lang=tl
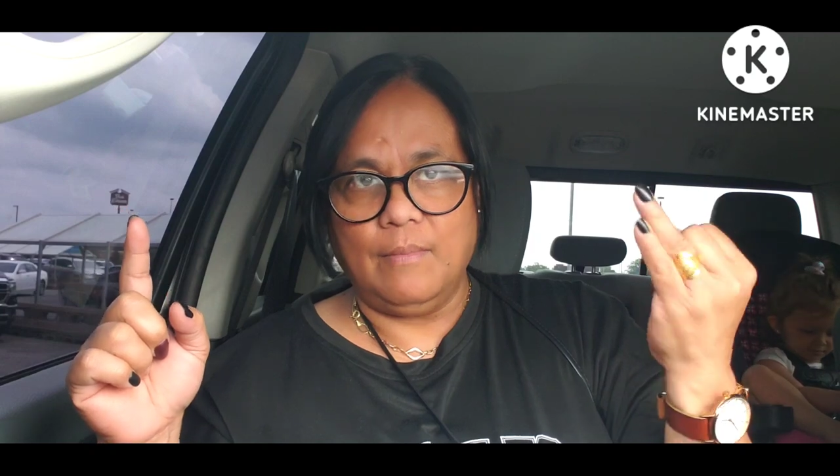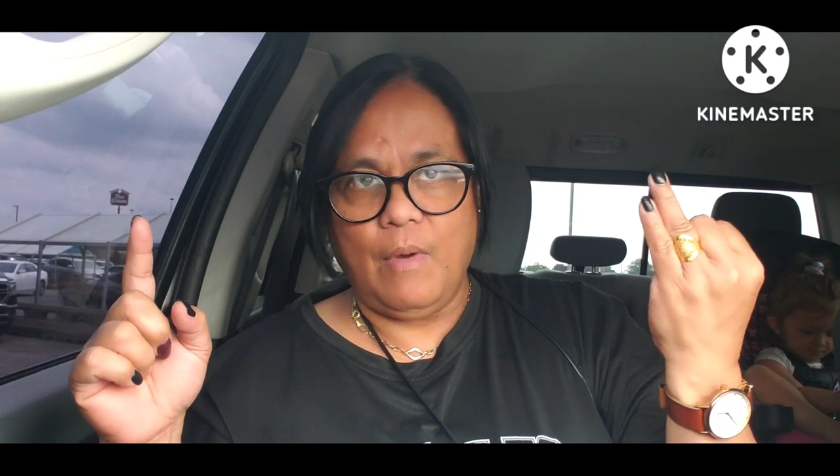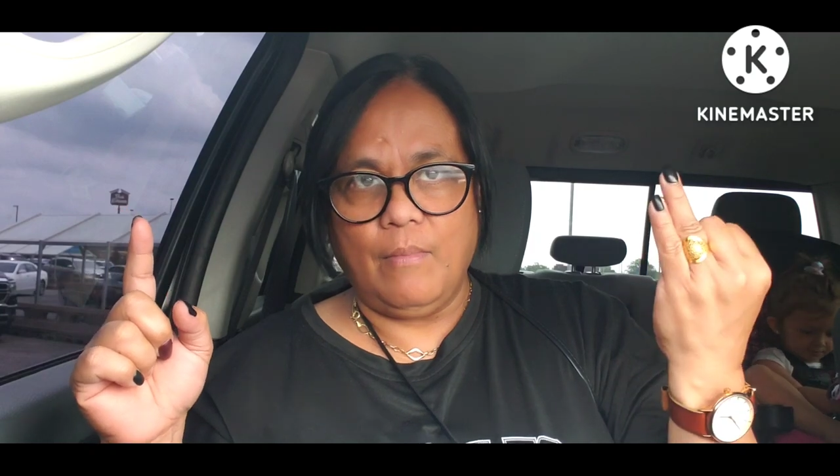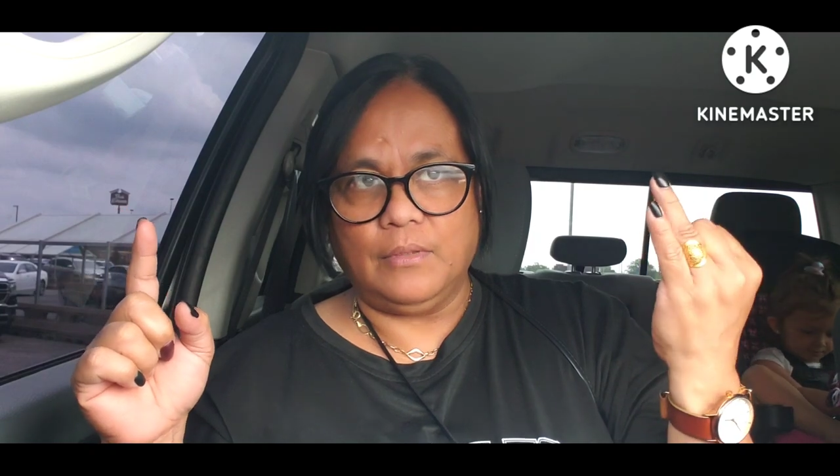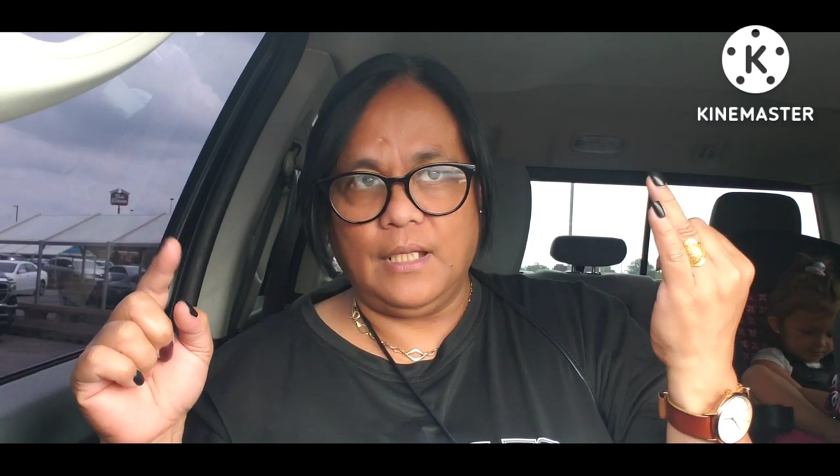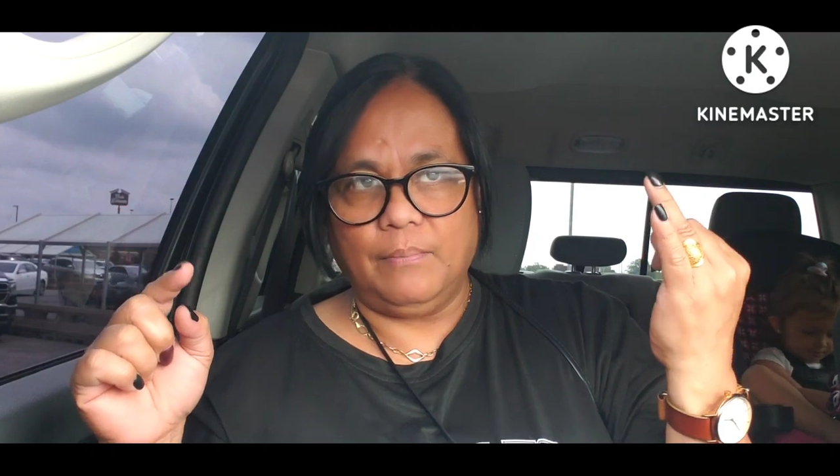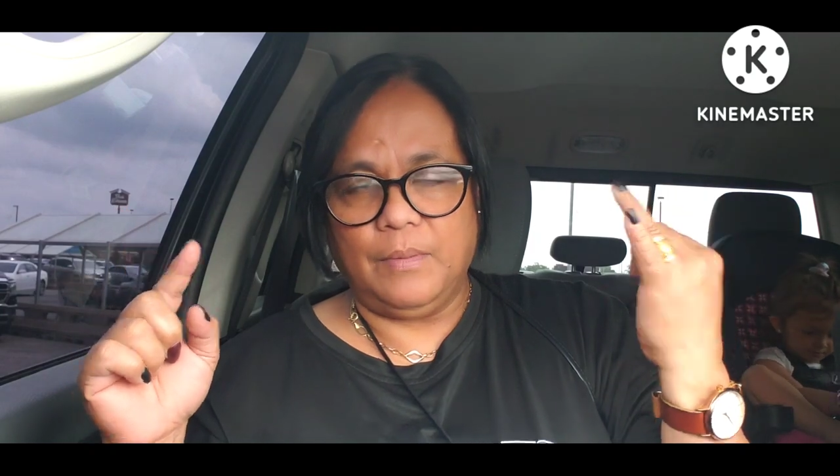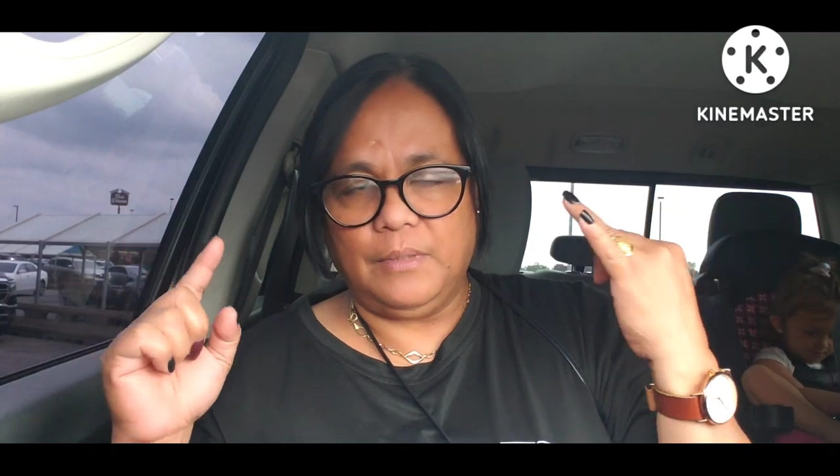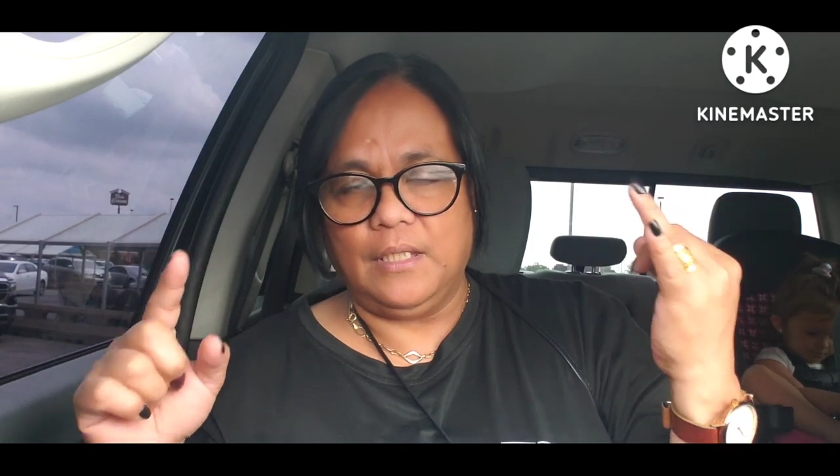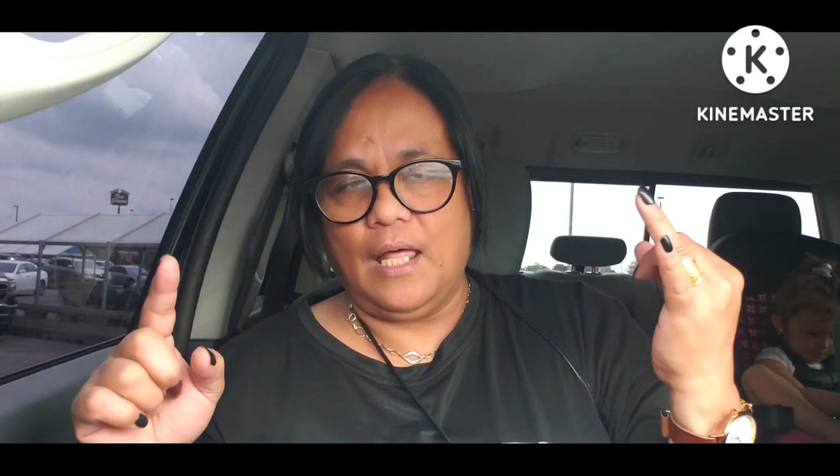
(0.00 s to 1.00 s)
ay imabot ng
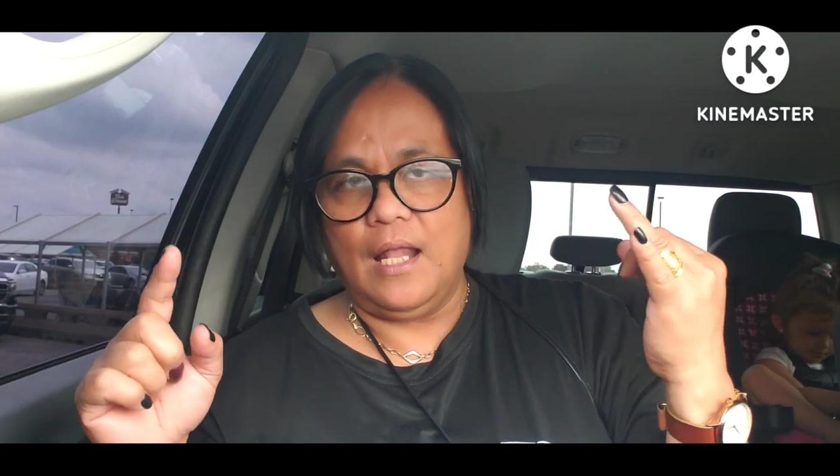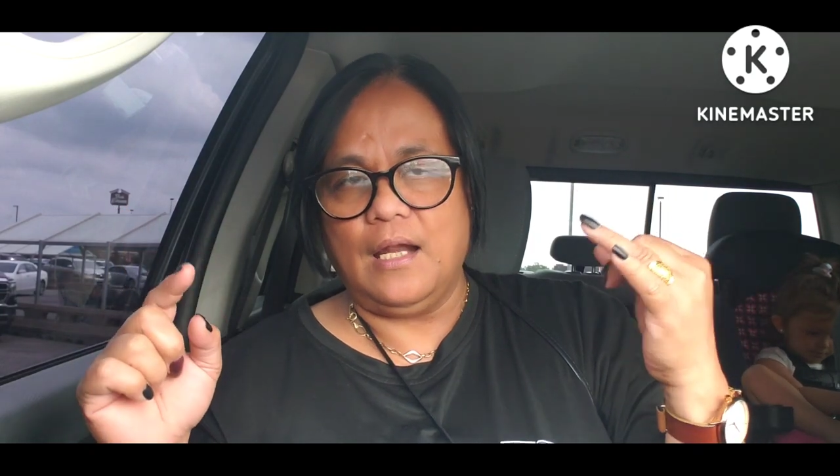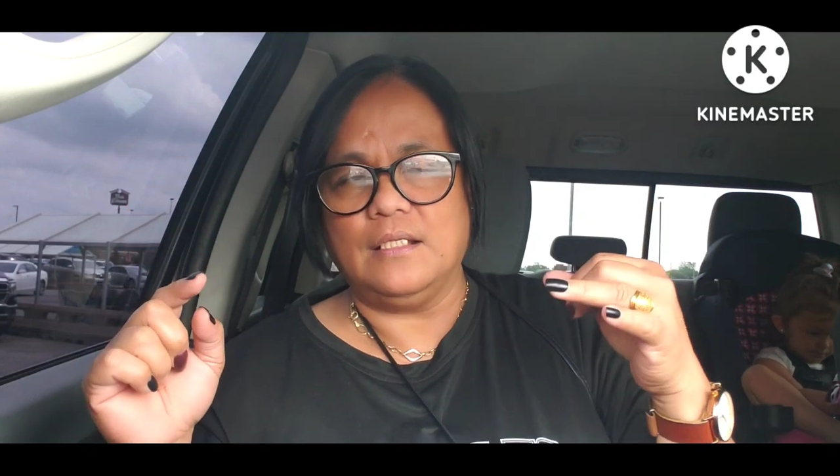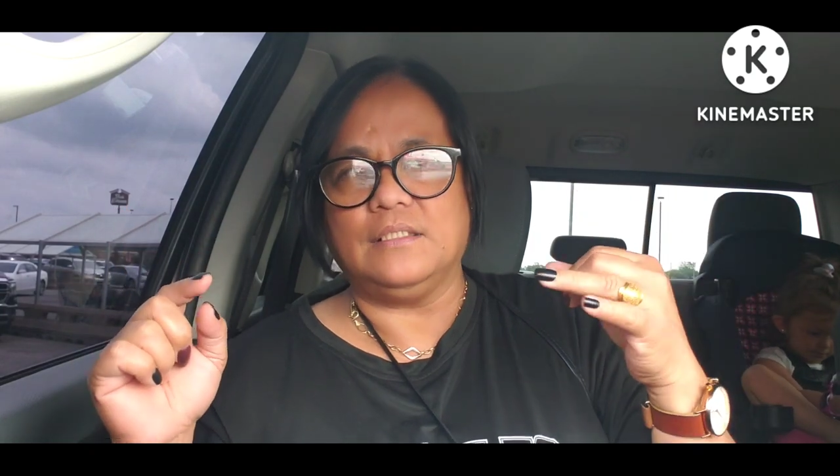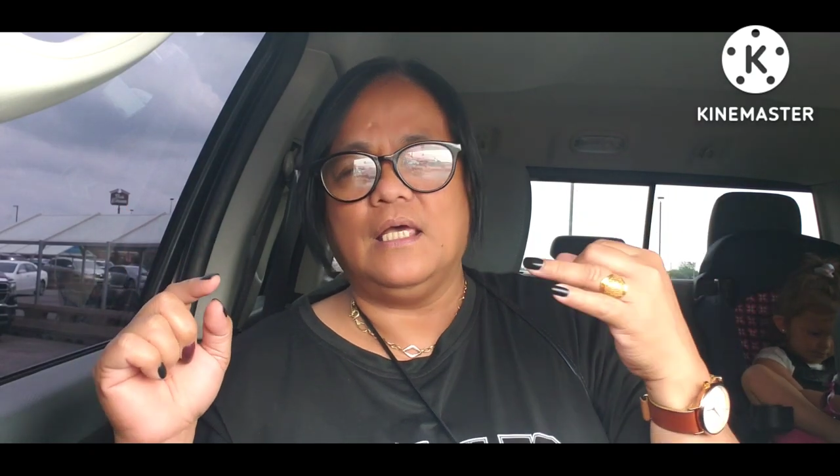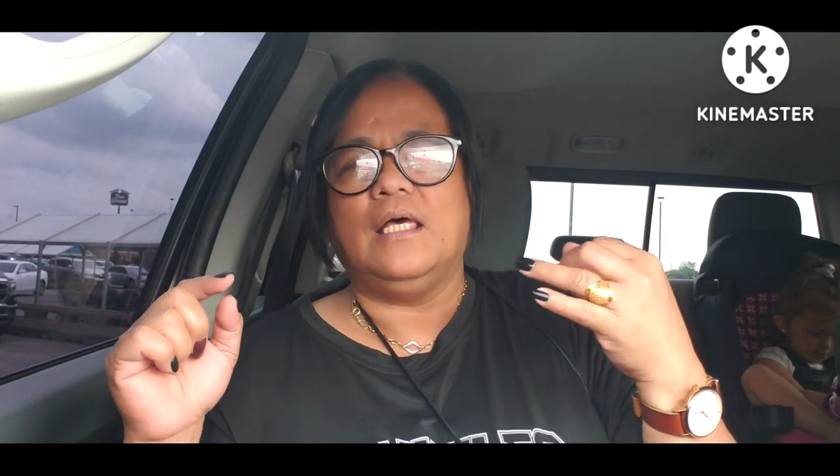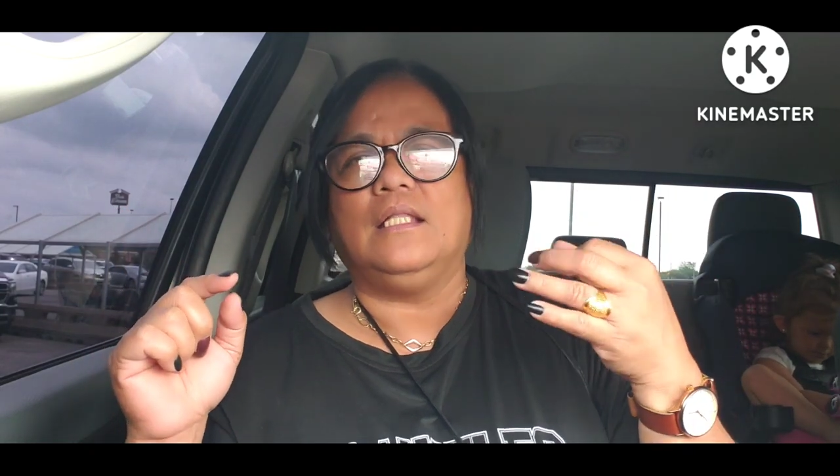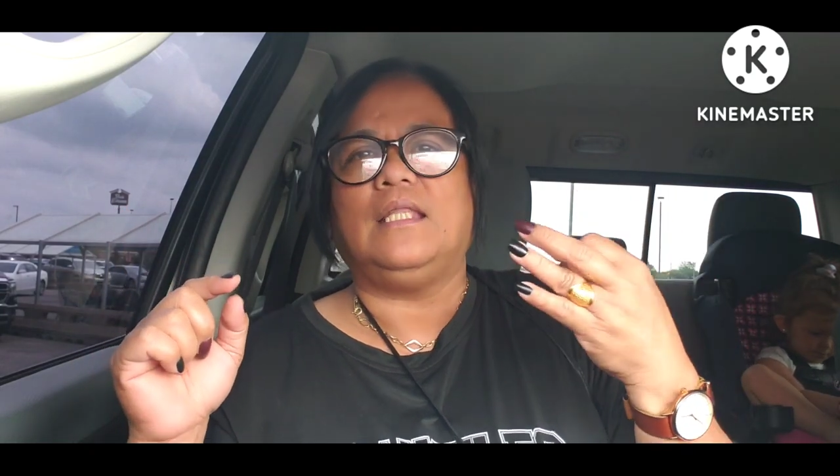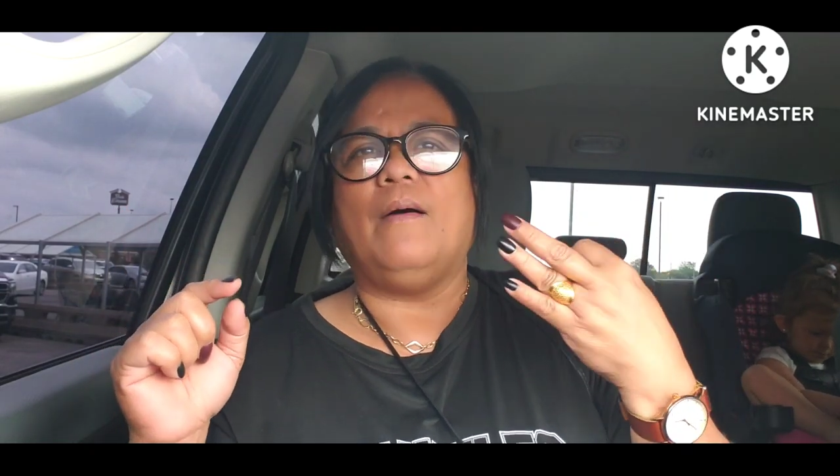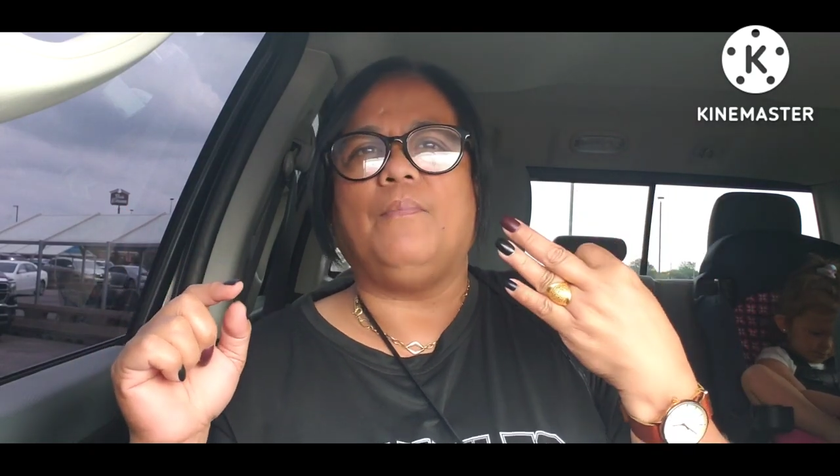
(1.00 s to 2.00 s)
$15.
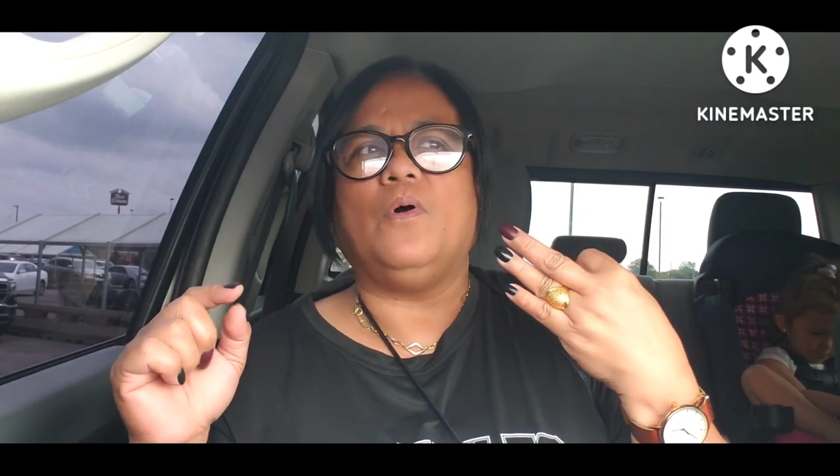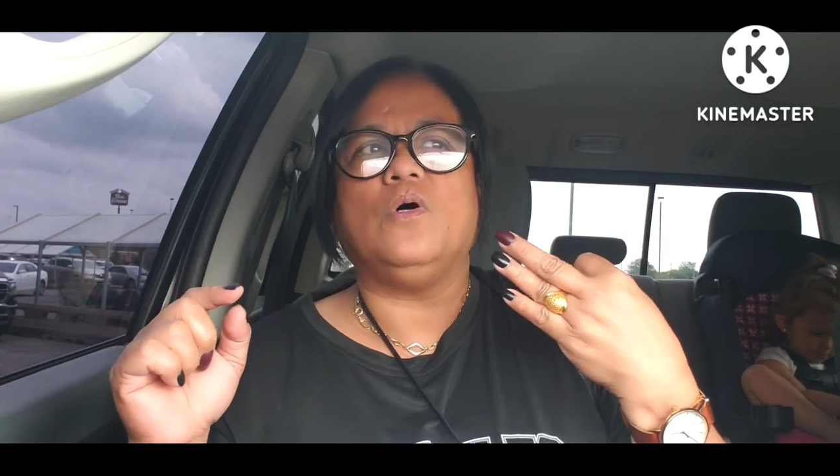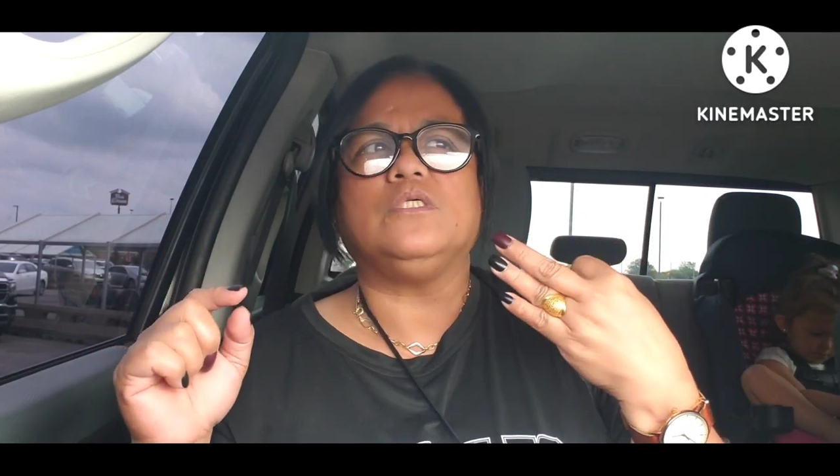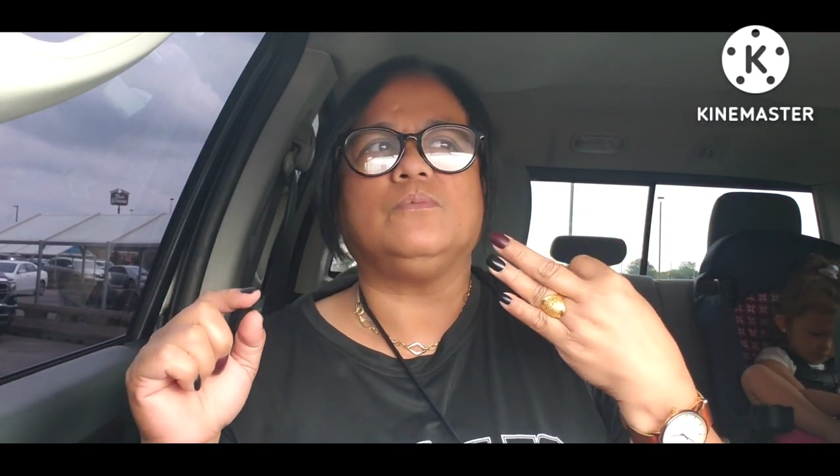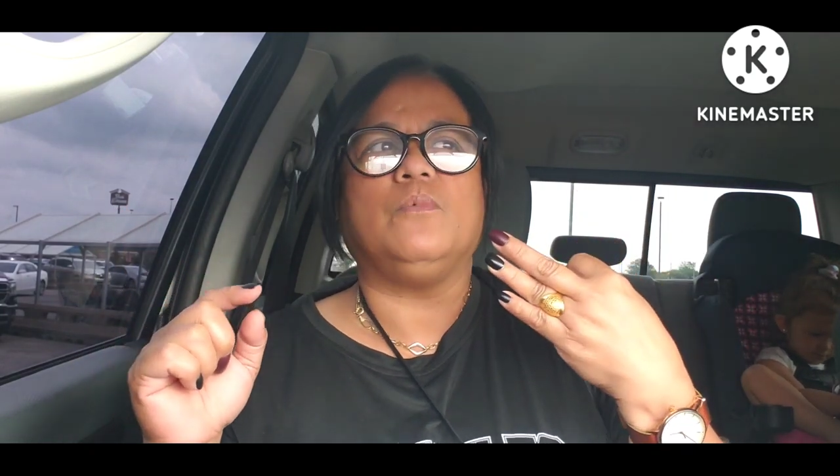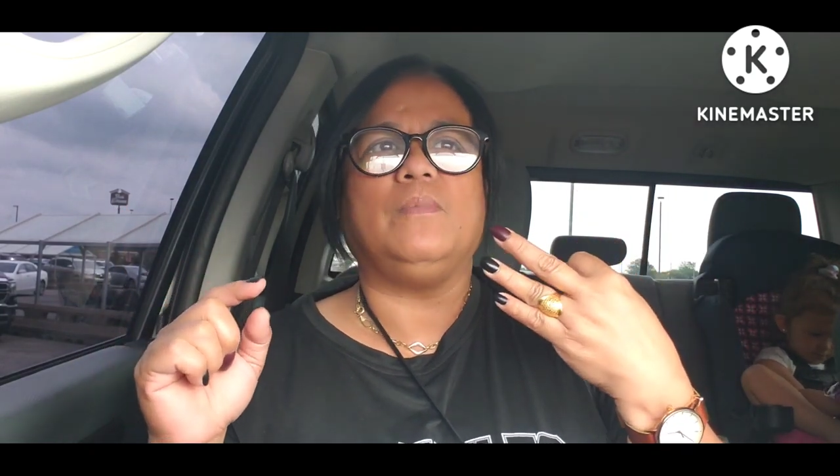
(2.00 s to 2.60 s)
Tapos